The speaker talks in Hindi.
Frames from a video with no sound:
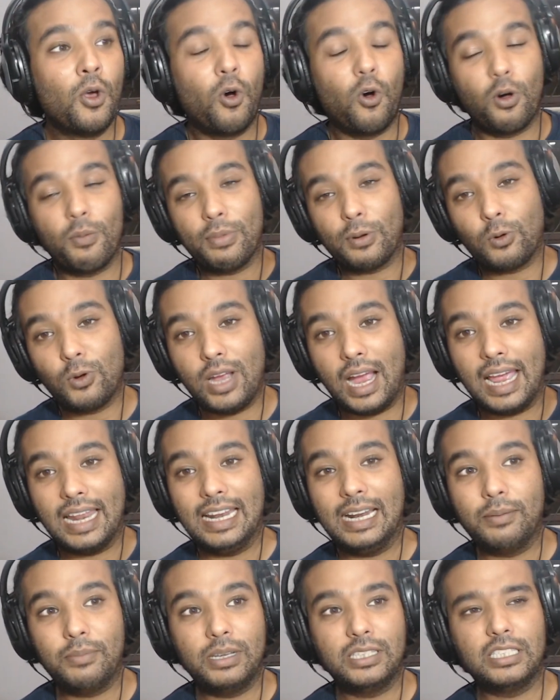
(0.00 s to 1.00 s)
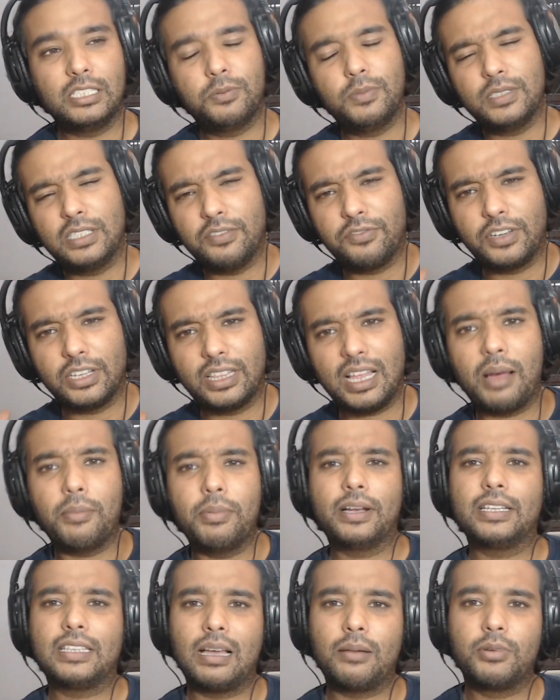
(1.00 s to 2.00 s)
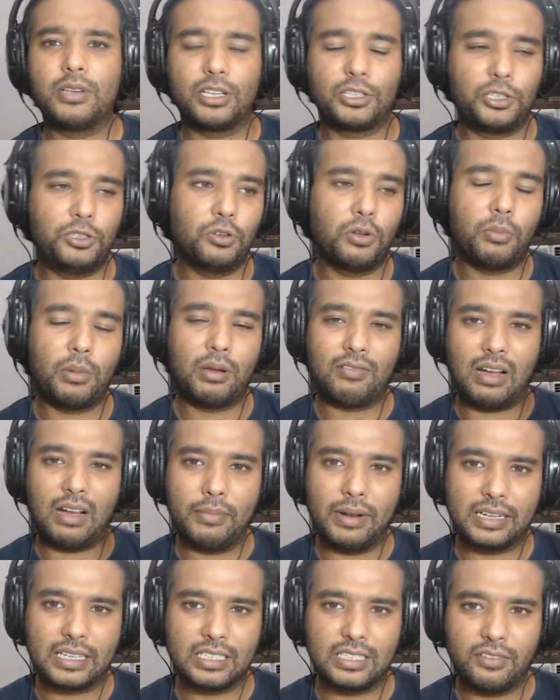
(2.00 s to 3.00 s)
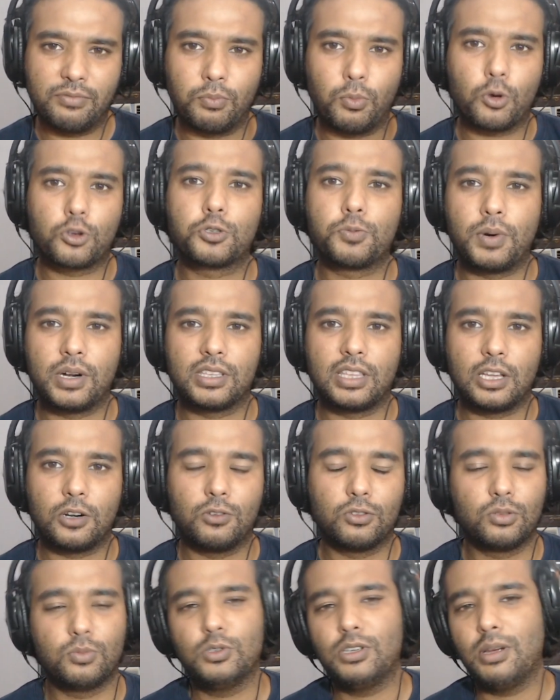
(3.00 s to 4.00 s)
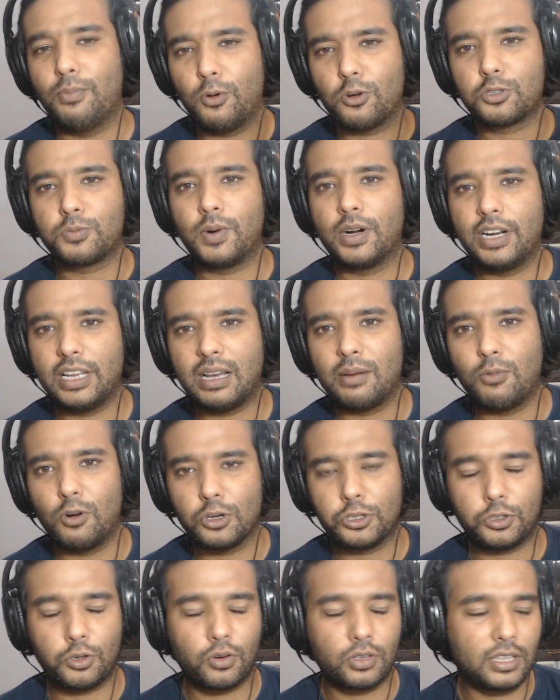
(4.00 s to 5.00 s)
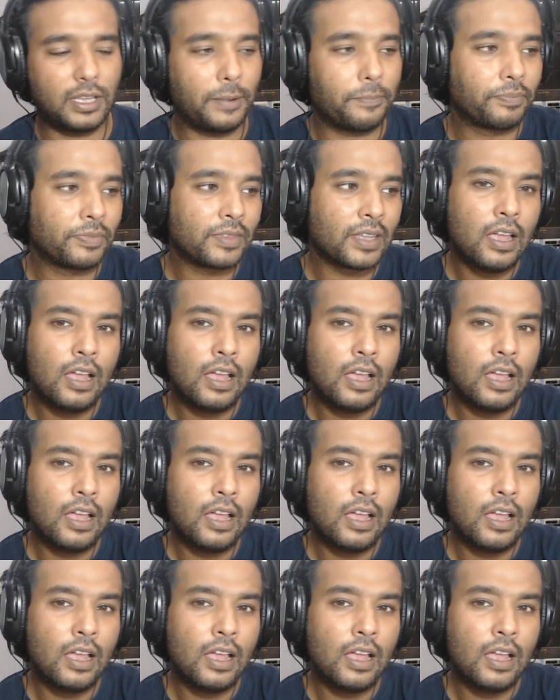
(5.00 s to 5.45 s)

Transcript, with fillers: और मैं कोई आइलैंड में जिसमें सिर्फ किताबें किताबें रखी हूँ मैं वहाँ बैठ कर सिर्फ बुक्स पढ़ता रहूँ तो मुझे बुक्स पढ़ने का बहुत शौक था